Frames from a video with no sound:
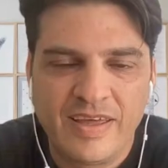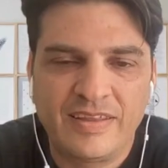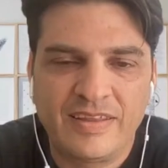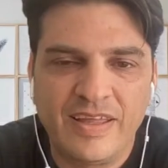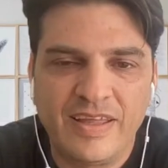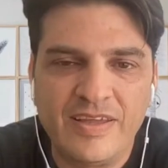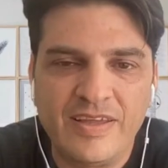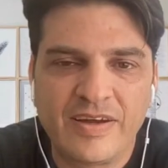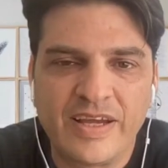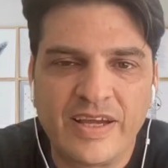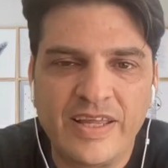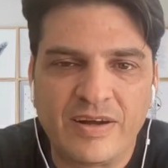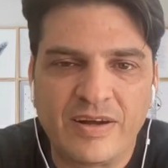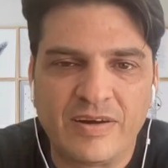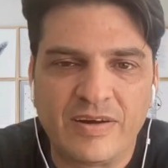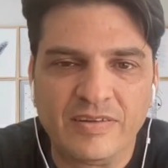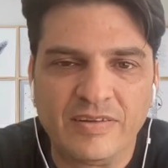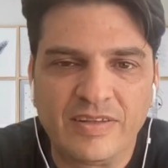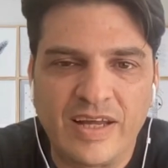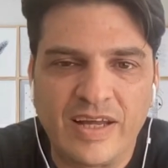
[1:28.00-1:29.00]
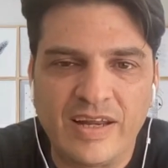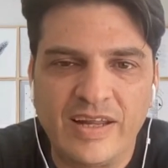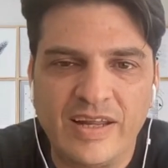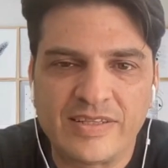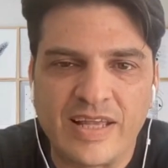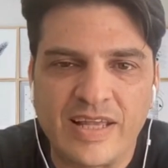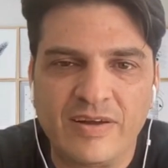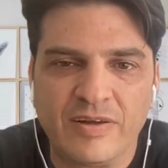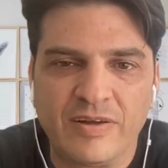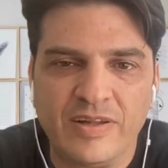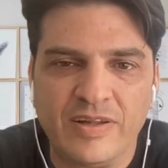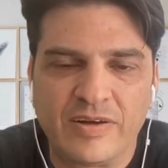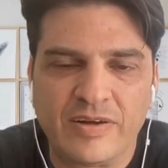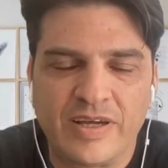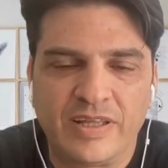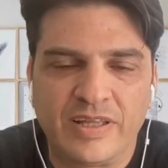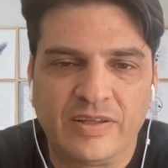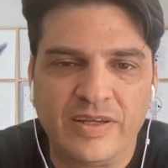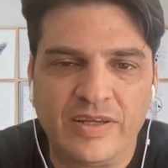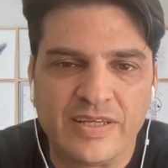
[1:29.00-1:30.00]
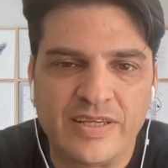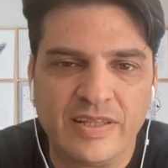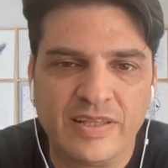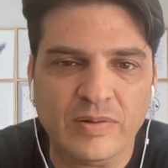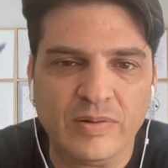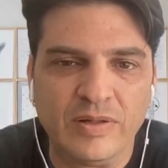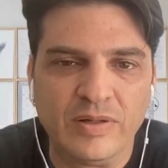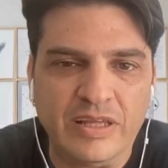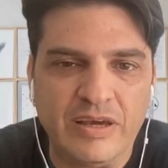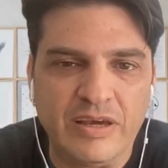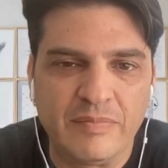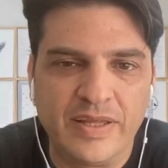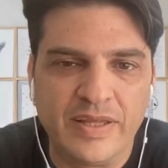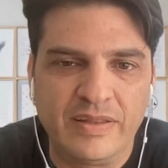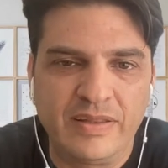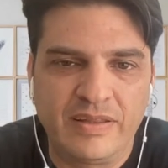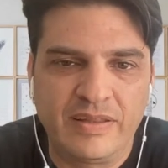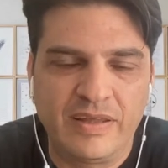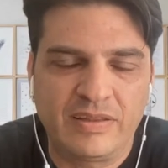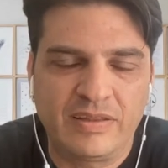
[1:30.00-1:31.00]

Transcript: Este año quería contarles algo de lo que estoy haciendo últimamente.